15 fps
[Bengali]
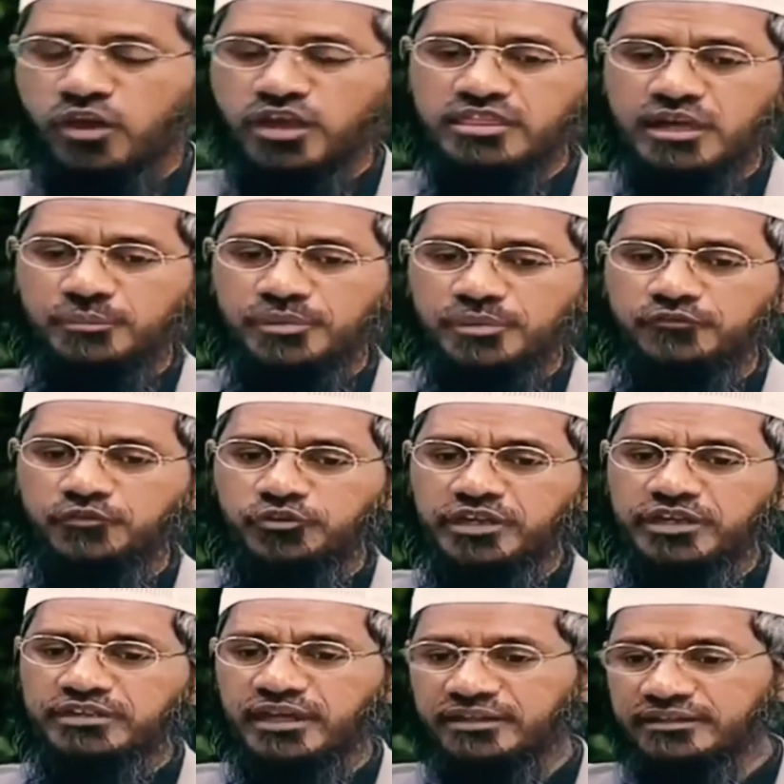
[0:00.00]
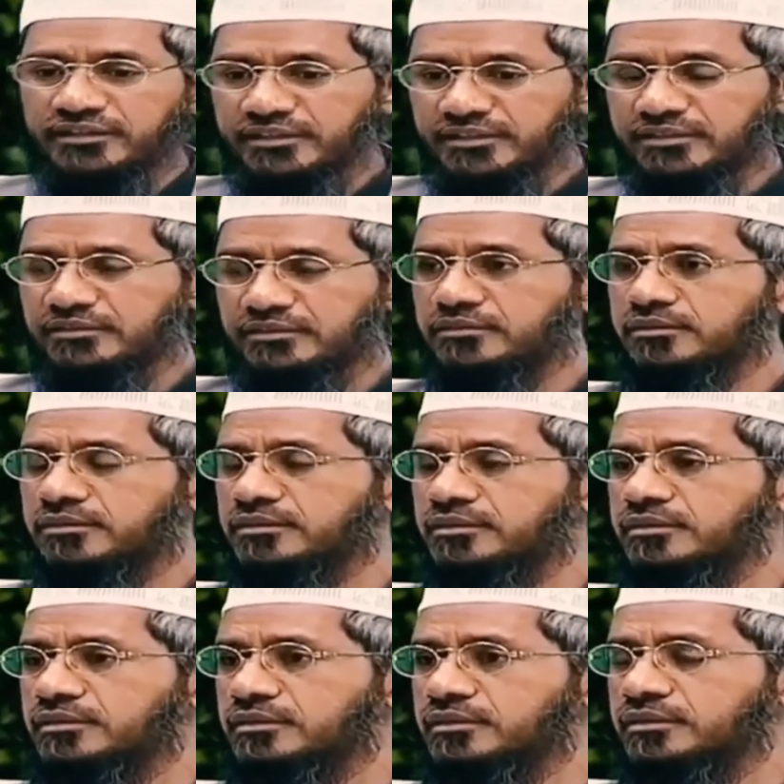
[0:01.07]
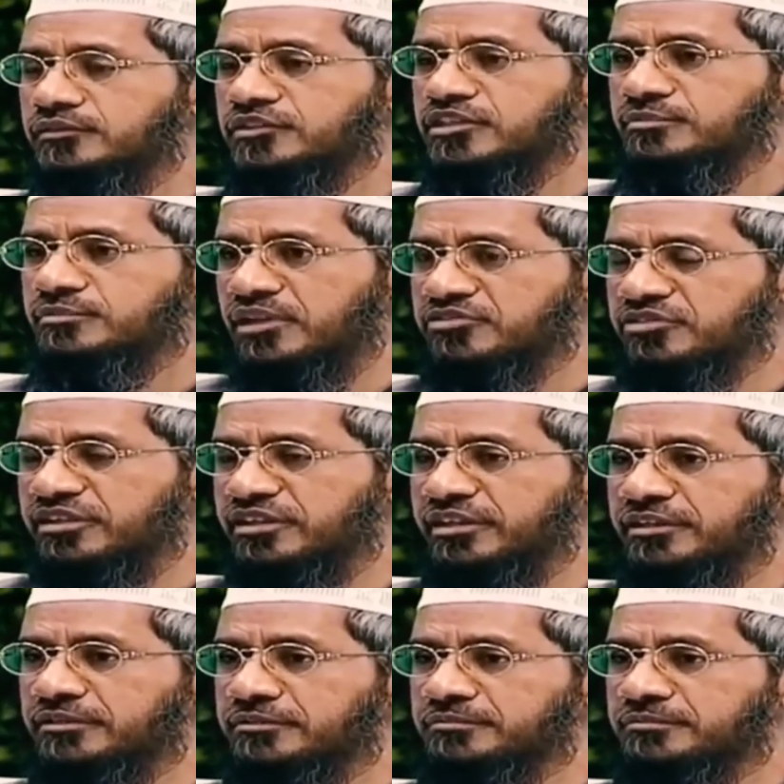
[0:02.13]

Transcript: যেমন ধরেন যদি পড়েন এটার উল্লেখ